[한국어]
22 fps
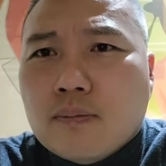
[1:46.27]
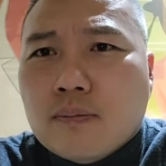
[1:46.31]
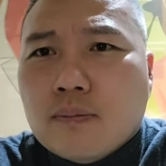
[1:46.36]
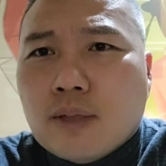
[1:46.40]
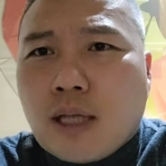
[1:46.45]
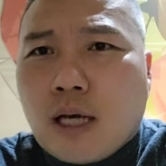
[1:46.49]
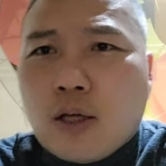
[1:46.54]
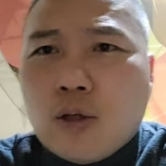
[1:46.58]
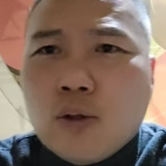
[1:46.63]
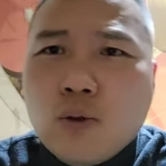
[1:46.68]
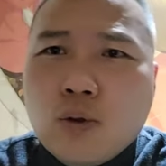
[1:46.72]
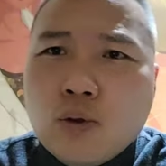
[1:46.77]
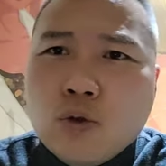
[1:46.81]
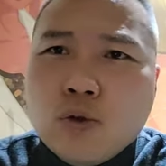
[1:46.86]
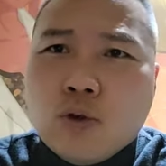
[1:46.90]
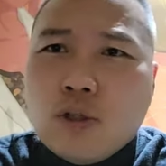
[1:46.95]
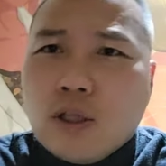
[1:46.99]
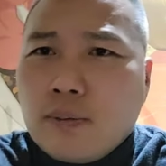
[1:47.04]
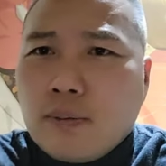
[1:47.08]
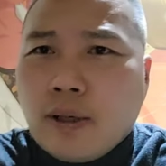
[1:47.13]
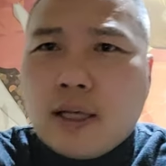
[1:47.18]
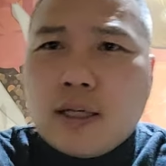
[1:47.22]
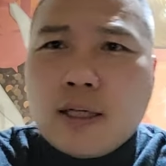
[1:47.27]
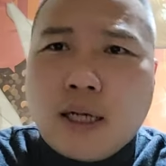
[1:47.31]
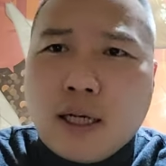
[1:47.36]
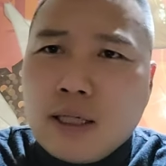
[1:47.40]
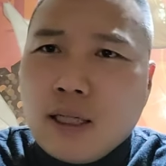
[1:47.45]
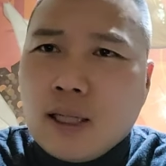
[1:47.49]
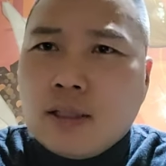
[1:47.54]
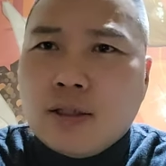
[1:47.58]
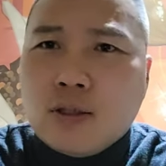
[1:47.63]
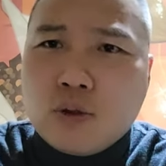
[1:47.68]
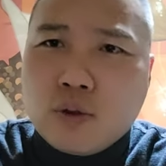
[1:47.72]
다른 곳으로 입양을 간
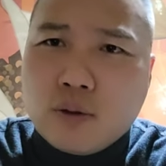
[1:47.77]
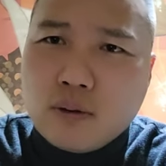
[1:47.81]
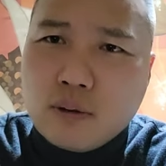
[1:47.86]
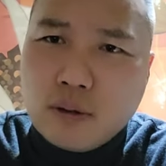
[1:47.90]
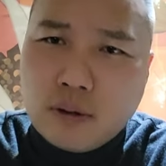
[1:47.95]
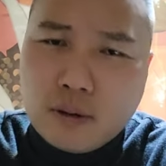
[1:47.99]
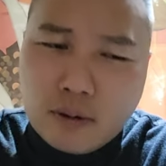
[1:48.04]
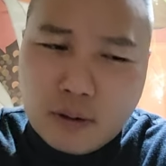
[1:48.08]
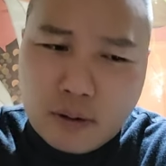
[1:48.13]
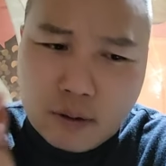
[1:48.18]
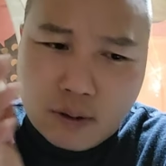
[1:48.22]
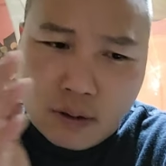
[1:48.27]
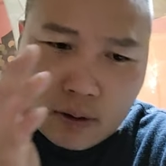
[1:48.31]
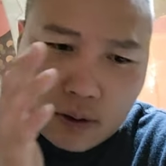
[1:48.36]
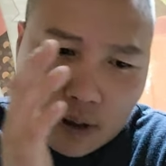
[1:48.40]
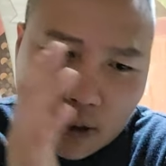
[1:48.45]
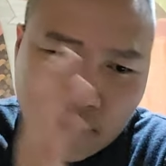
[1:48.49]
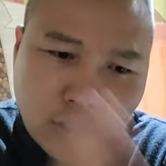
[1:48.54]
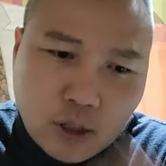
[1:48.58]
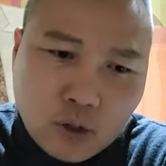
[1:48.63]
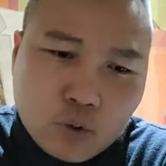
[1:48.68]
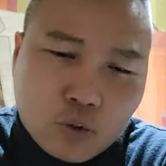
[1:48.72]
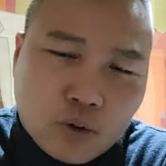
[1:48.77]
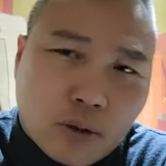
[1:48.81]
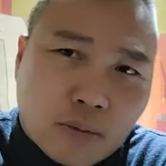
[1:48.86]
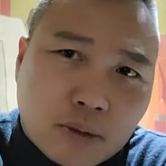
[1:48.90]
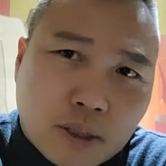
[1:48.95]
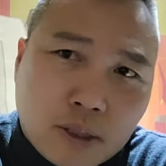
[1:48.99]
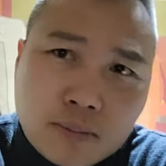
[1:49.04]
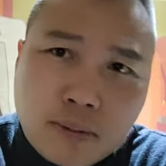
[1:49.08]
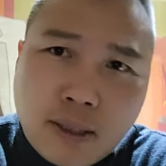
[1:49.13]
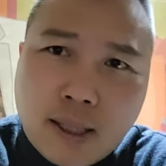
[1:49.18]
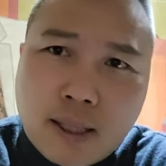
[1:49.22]
애들은 지킬 수가
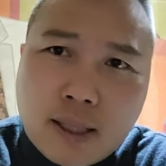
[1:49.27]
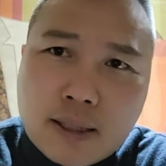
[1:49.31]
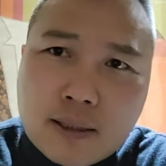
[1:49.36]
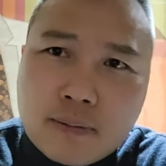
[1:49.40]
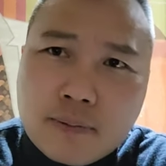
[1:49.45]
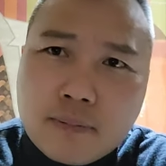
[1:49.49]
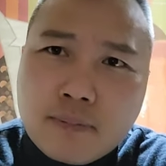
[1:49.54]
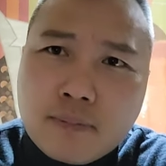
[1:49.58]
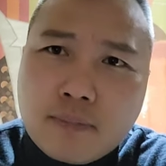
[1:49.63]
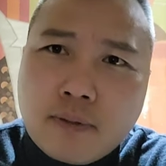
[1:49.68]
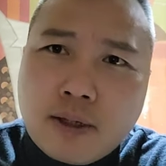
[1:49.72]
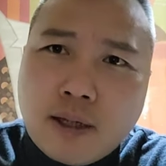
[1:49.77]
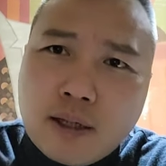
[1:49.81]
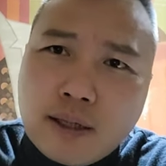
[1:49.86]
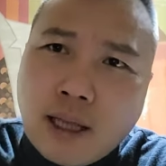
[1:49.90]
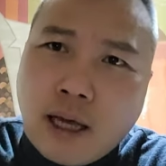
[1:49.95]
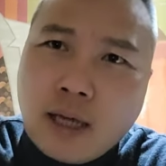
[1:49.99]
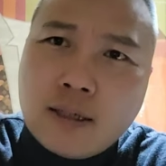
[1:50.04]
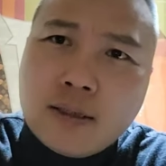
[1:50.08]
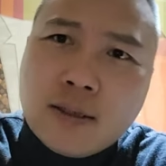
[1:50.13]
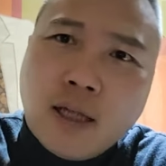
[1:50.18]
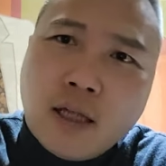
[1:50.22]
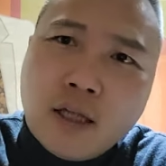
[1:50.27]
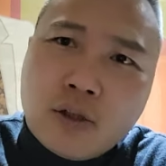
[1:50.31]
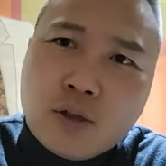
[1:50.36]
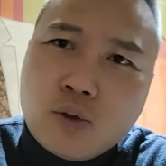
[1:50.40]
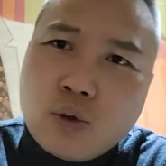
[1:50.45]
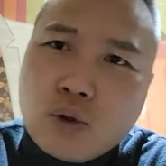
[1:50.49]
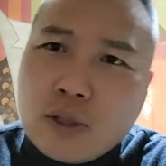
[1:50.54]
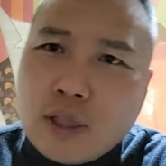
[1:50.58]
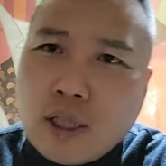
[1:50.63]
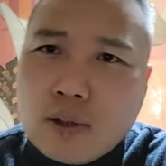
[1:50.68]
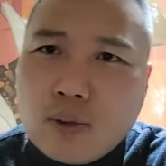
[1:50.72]
없지만 다른
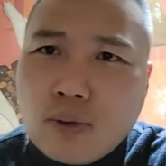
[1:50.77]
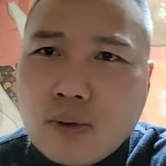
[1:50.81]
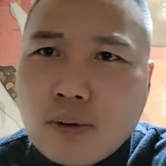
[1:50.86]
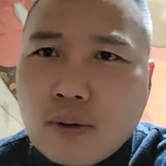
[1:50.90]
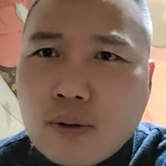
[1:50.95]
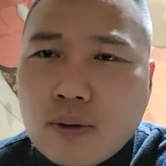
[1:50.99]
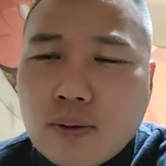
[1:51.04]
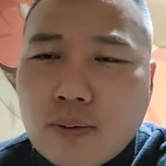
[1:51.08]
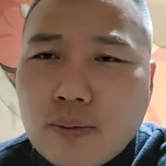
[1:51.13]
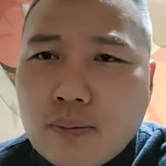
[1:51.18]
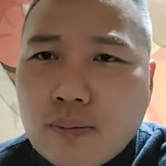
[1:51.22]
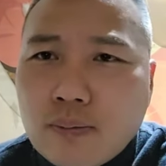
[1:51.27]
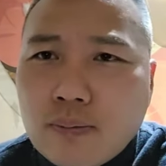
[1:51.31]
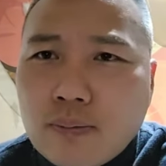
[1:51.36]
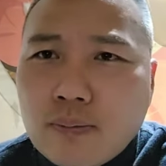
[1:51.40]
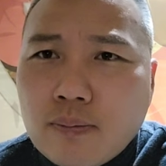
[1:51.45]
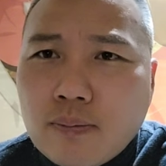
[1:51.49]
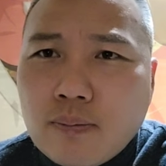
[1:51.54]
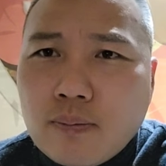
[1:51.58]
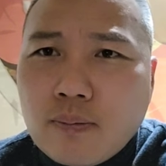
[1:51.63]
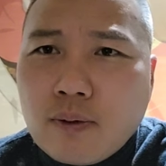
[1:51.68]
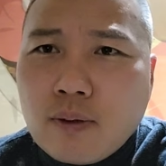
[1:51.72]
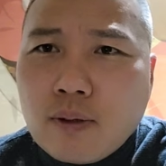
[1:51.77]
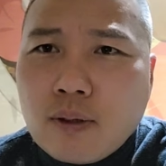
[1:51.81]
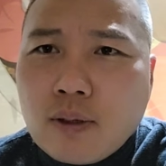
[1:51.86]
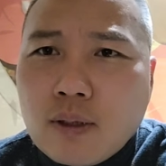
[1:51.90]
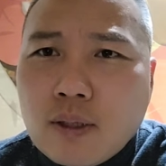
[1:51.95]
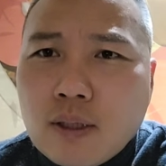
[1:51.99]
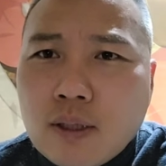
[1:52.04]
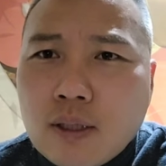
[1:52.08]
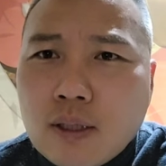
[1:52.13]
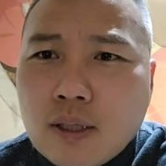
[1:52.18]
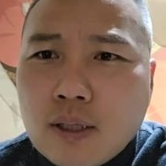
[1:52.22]
애들조차도
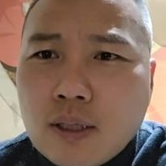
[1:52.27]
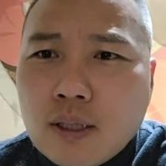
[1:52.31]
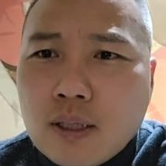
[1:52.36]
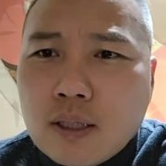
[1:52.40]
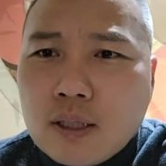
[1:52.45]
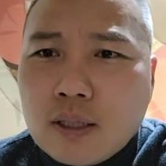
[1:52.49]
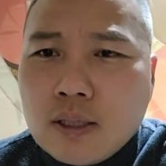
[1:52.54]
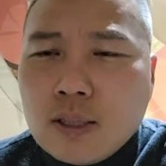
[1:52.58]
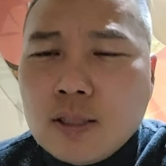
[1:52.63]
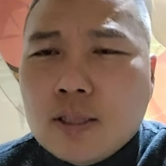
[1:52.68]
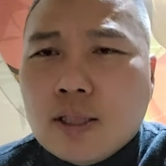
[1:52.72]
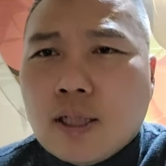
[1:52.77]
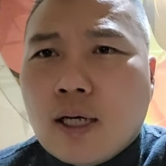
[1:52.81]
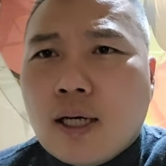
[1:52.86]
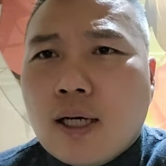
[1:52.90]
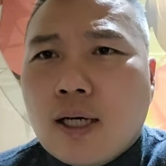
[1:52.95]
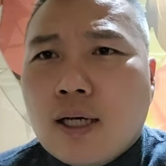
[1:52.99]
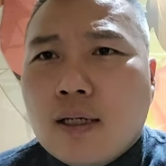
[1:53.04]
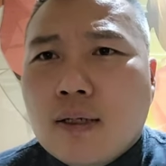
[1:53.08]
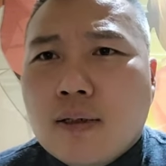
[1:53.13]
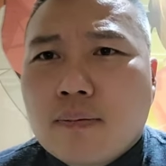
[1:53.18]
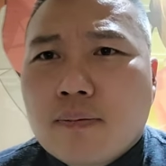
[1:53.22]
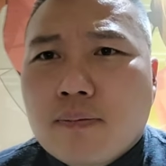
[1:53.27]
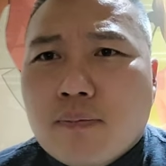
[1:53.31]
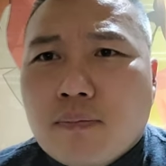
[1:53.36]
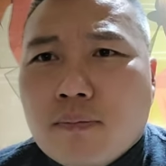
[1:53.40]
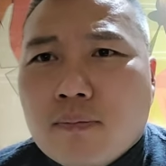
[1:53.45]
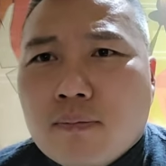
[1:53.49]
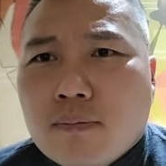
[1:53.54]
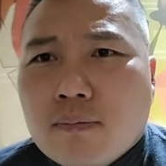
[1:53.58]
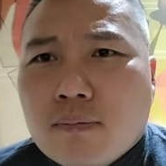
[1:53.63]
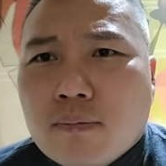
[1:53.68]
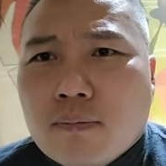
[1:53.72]
진짜
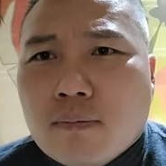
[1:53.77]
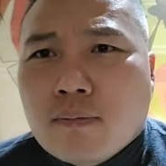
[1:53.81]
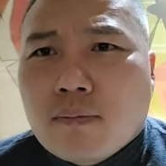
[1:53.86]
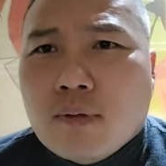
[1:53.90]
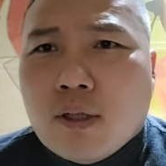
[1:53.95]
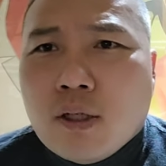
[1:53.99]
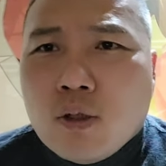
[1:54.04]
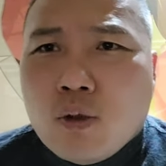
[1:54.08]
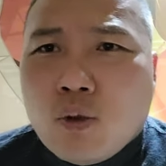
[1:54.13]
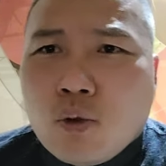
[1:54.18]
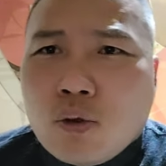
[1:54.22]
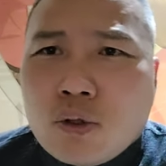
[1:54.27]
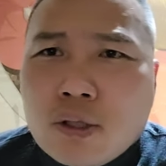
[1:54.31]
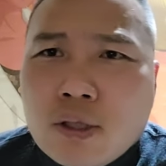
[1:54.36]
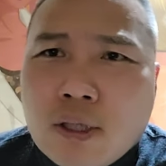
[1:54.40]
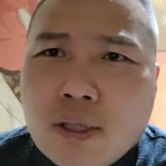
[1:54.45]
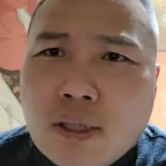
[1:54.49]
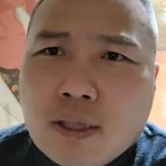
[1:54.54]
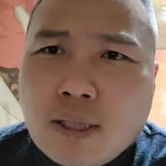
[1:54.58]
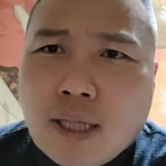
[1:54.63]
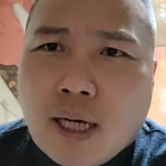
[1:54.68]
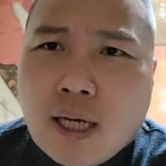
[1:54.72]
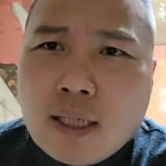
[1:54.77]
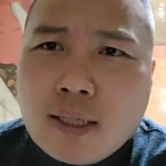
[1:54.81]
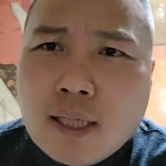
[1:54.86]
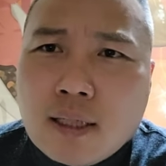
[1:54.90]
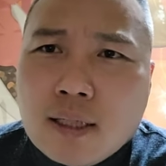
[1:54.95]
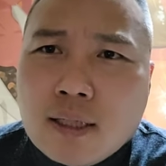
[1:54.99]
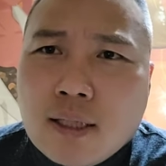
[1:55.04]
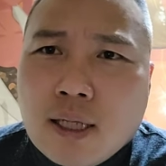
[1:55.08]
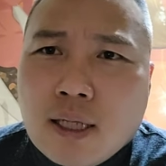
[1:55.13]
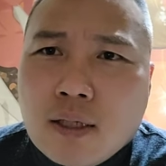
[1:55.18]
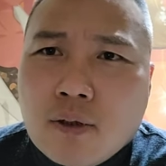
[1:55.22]
인도적 처리를 당하지
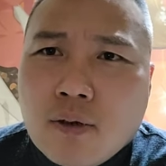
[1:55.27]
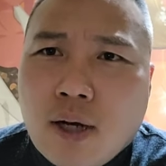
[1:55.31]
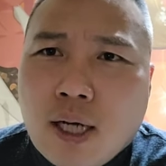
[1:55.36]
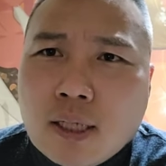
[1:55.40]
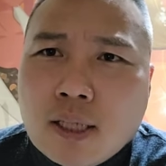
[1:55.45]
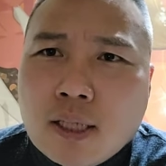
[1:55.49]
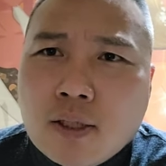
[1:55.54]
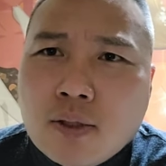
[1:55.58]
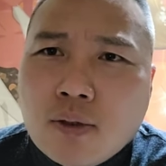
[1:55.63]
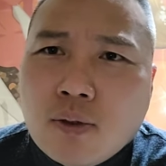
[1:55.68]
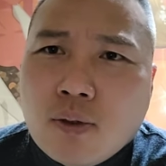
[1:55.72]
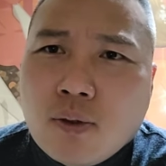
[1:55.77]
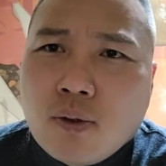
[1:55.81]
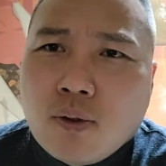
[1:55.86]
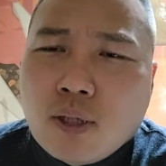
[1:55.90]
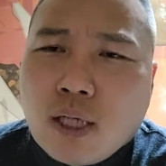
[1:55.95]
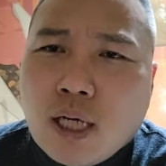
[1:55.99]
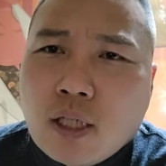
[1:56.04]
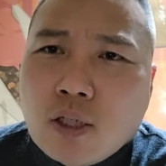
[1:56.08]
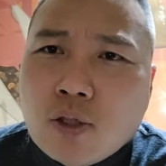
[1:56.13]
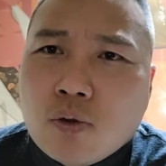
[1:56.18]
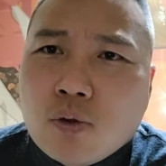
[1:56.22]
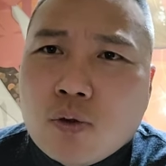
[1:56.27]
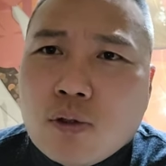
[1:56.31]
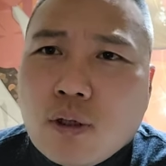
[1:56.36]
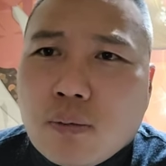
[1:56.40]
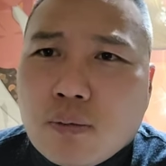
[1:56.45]
않는다는 확신도 가질 수는